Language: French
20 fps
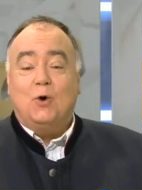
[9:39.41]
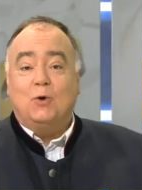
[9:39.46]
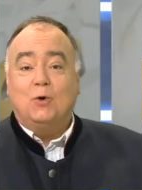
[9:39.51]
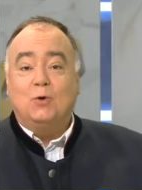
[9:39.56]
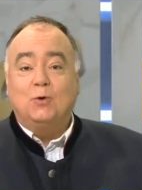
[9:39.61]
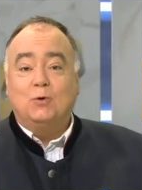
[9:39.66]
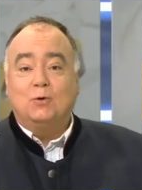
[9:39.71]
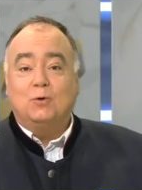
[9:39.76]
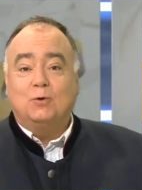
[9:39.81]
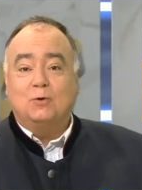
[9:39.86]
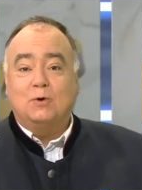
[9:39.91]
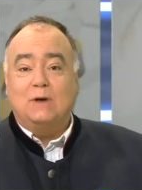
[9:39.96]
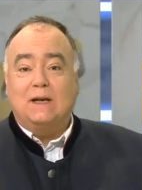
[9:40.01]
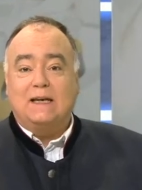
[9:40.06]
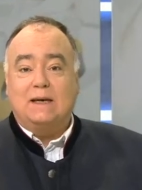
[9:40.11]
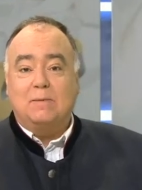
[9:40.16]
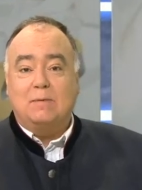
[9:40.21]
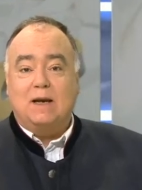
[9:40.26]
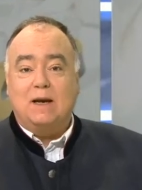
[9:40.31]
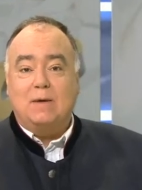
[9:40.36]
Au nom de toute
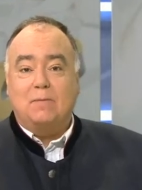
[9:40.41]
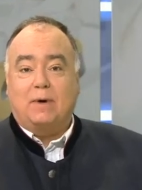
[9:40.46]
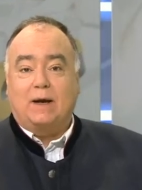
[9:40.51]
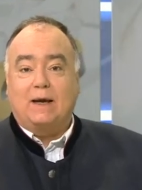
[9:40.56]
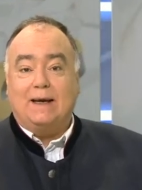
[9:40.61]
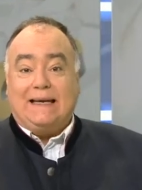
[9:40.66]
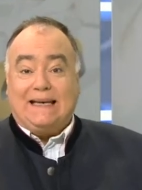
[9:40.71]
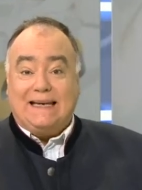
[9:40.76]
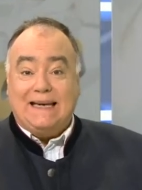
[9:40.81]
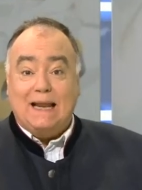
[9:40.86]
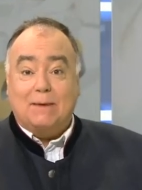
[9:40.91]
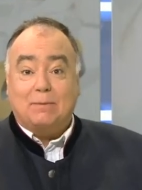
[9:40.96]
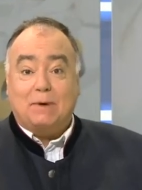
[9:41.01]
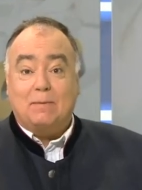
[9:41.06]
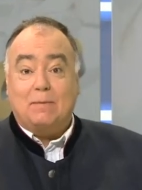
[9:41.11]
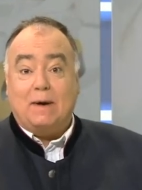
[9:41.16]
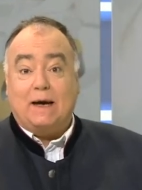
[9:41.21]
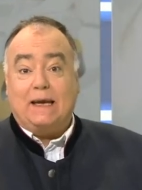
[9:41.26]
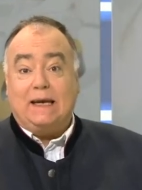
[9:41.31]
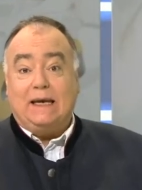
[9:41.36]
l'équipe qui, qui l'a
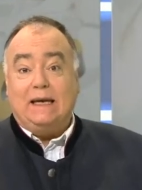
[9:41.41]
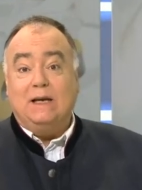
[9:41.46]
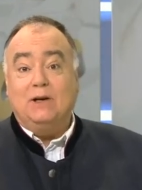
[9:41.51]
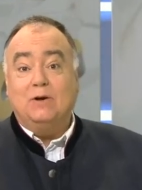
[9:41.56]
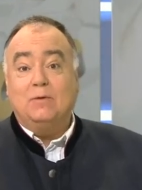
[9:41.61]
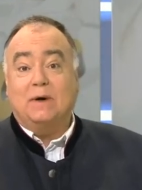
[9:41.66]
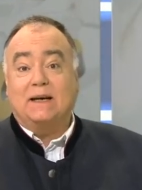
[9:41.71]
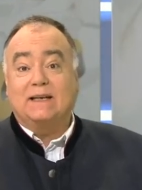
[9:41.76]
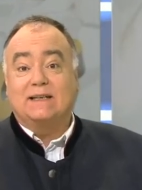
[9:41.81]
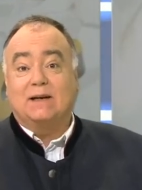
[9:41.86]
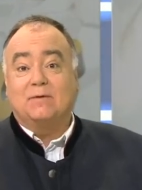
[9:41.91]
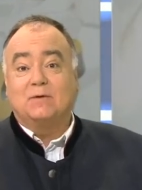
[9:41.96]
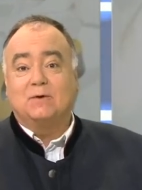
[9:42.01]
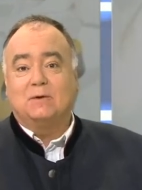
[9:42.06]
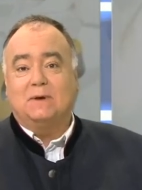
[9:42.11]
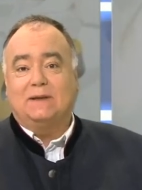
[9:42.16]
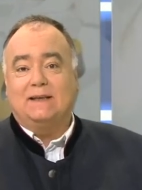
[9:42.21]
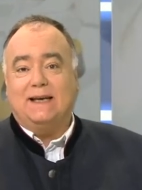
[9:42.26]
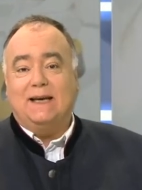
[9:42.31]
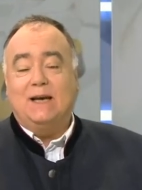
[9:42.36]
préparé, il ne me reste qu'à vous
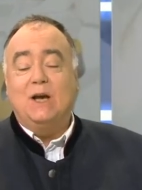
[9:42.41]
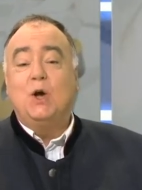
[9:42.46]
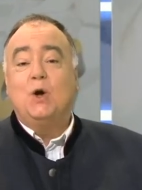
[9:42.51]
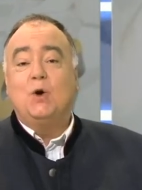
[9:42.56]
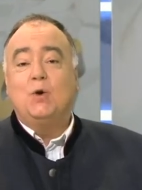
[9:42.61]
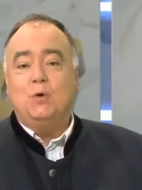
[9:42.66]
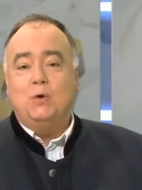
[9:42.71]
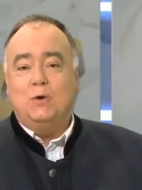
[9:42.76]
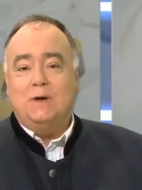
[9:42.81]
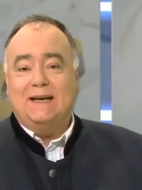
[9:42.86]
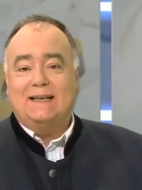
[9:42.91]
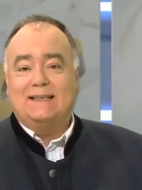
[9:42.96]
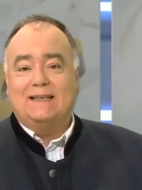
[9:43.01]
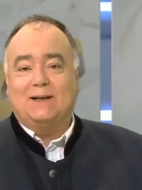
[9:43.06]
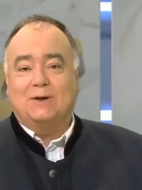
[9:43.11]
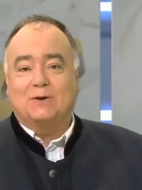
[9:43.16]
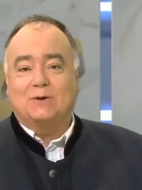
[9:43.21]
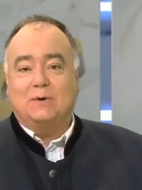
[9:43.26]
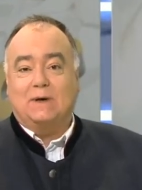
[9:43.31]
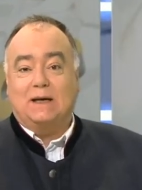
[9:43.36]
souhaiter une
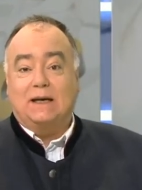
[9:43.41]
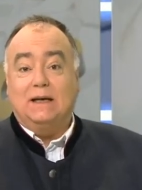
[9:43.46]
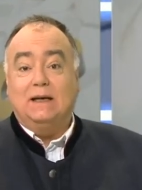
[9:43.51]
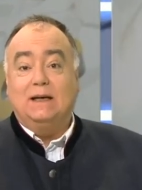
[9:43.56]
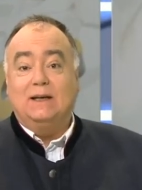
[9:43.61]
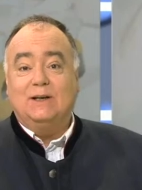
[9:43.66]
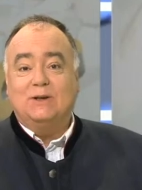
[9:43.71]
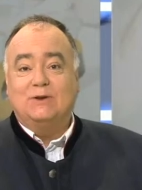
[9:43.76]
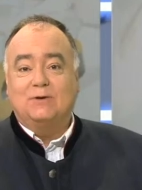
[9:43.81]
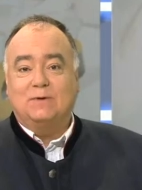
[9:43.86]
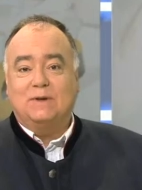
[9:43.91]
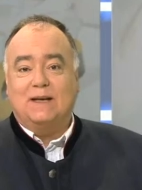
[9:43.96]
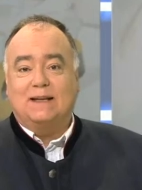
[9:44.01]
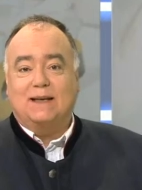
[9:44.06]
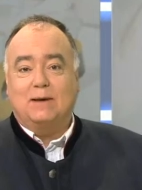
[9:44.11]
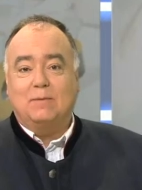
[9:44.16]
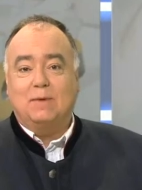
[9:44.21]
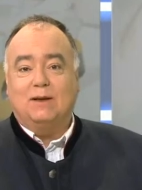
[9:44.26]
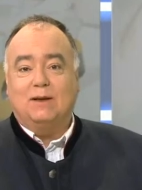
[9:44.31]
excellente soirée et je vous dis à très